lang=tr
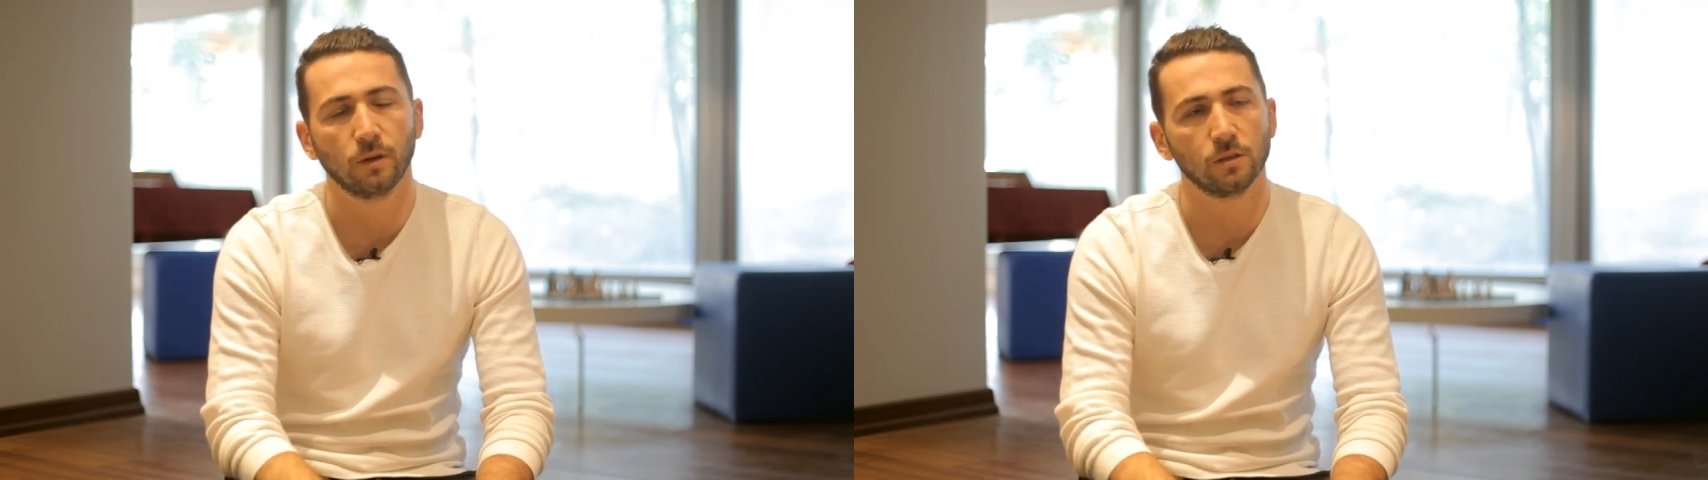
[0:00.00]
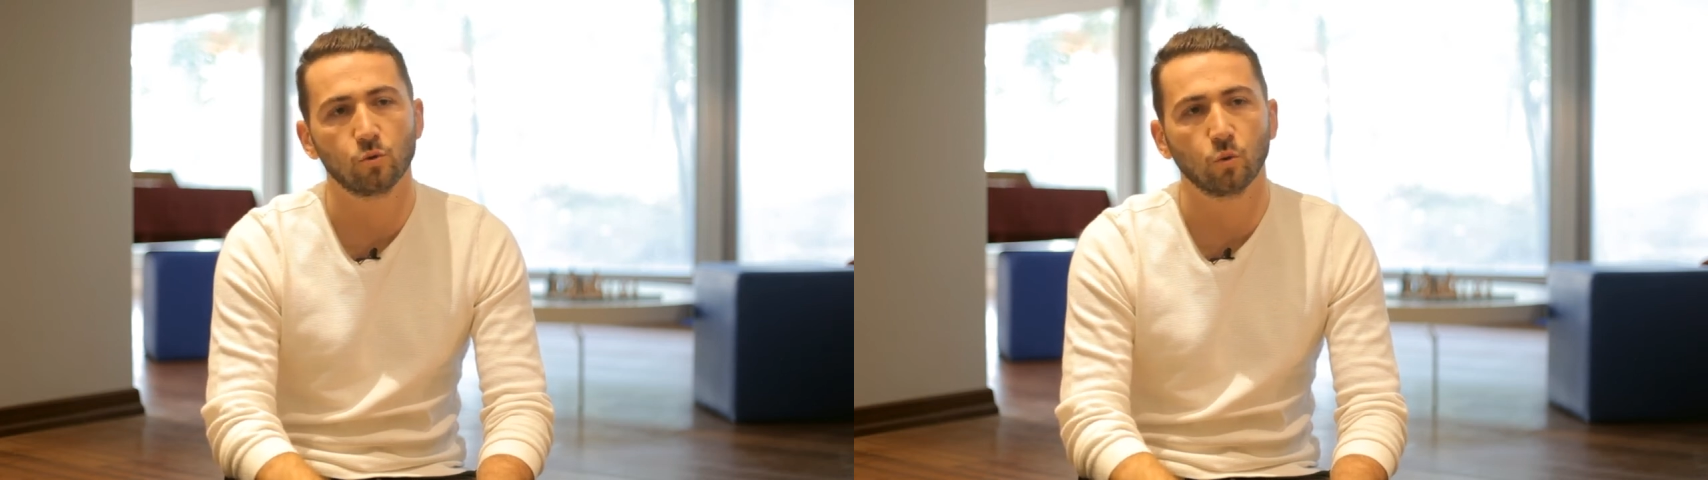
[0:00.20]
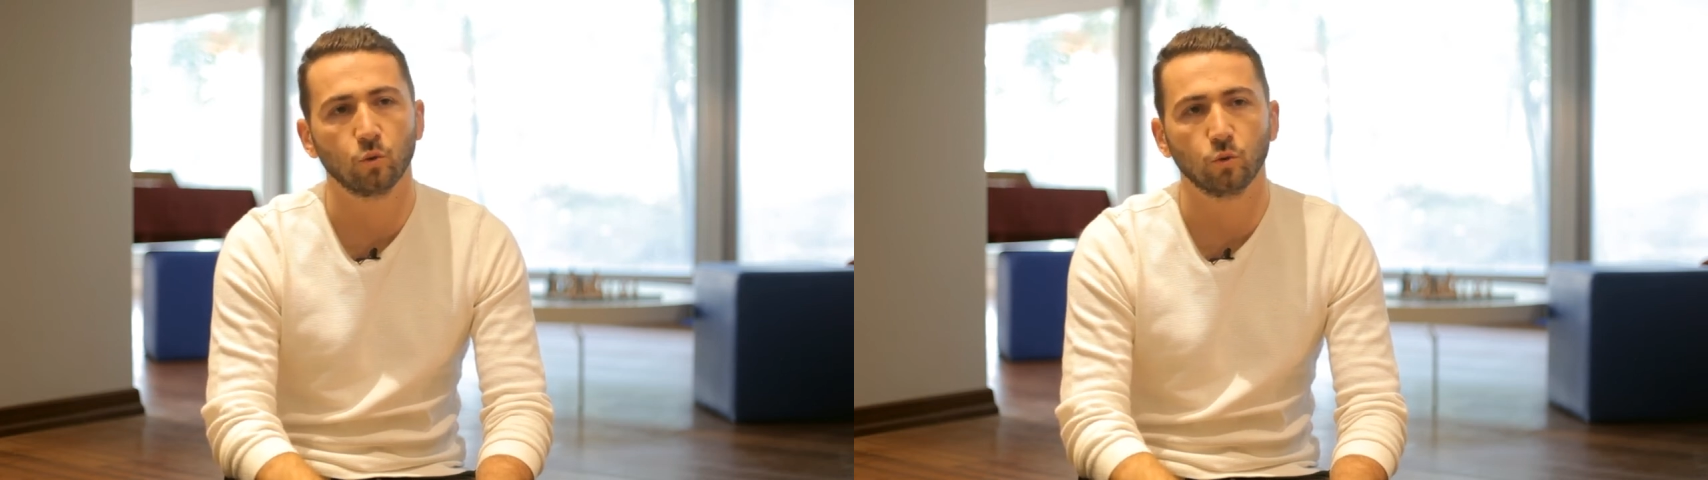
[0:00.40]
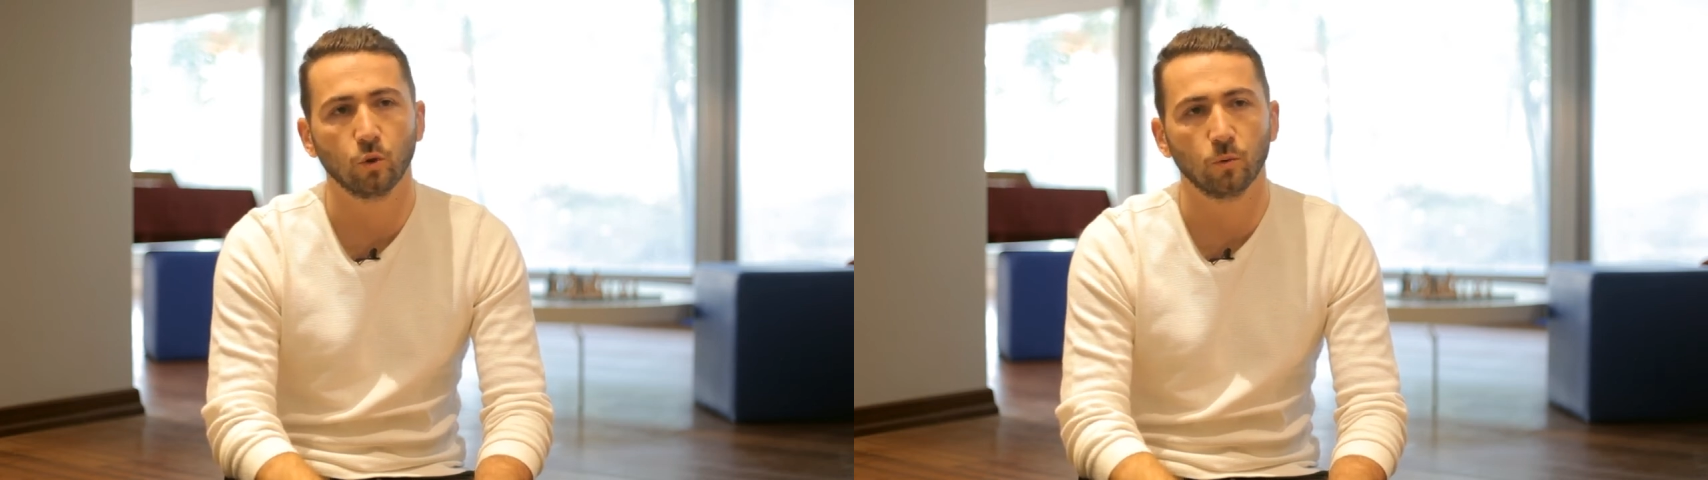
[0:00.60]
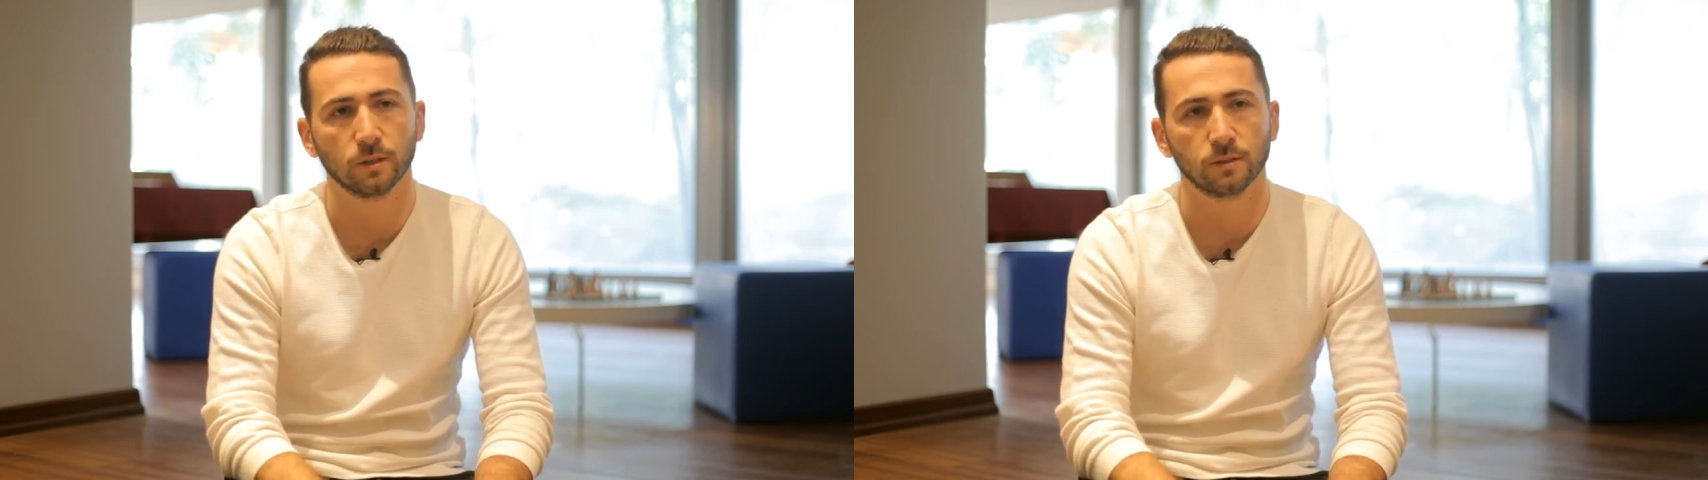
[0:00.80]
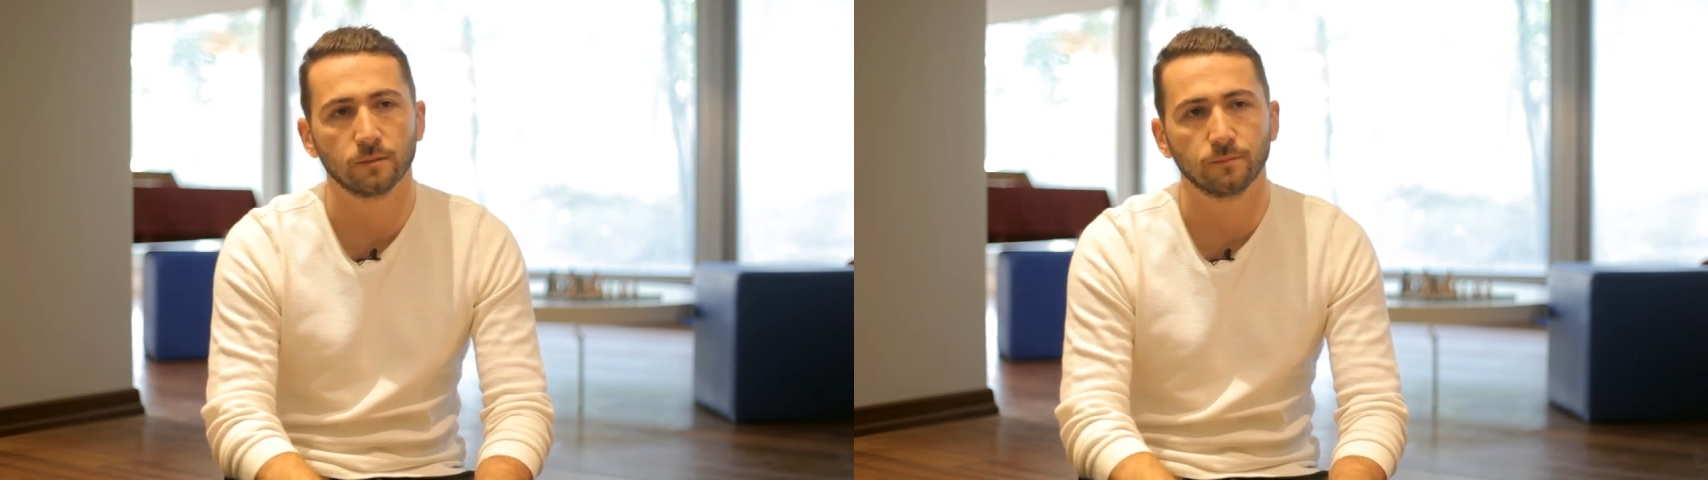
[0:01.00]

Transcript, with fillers: bence çok uygun olmaz.